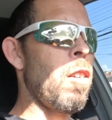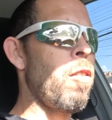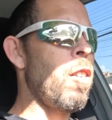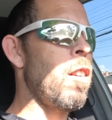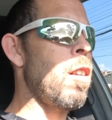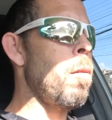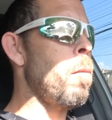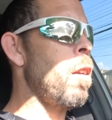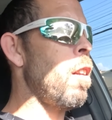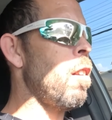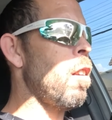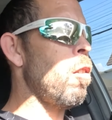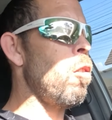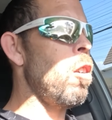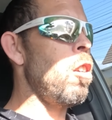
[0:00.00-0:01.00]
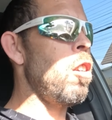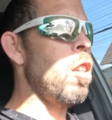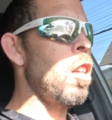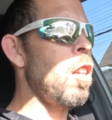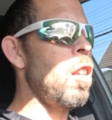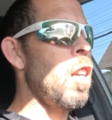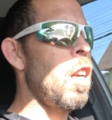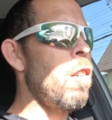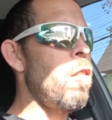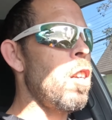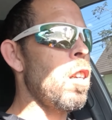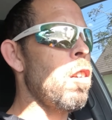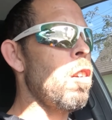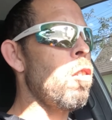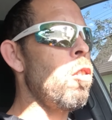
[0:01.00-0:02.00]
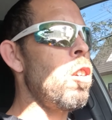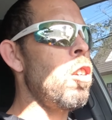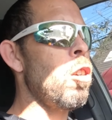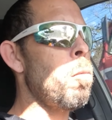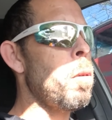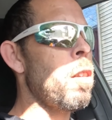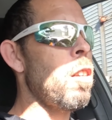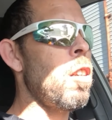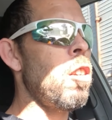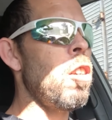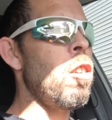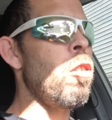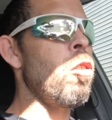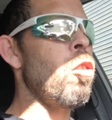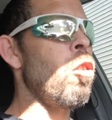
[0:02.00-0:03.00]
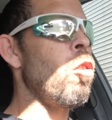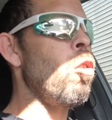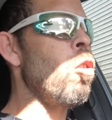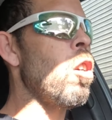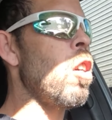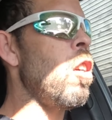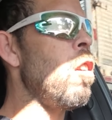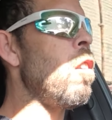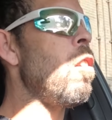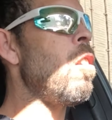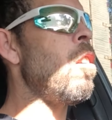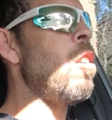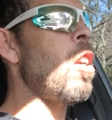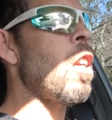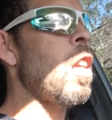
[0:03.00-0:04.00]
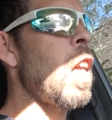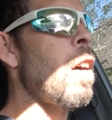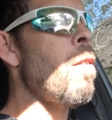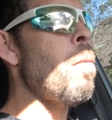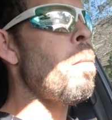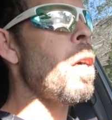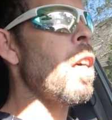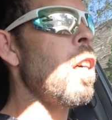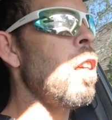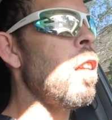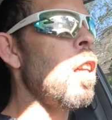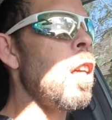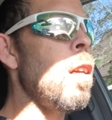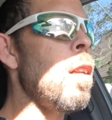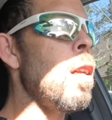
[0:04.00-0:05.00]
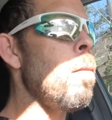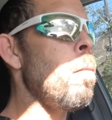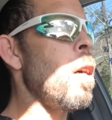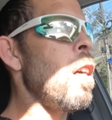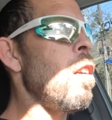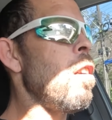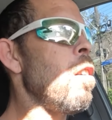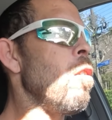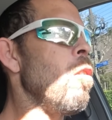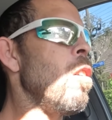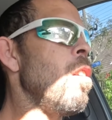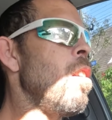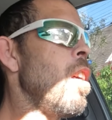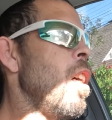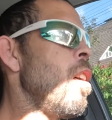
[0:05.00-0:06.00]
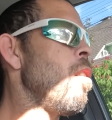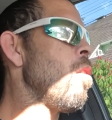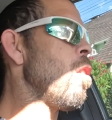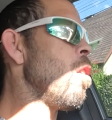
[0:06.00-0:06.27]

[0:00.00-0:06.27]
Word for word: fazer mais essa corridinha da Endriver aqui. É uma corridinha que o passageiro jogou 15, já estava pagando aí né, mais de 2 reais o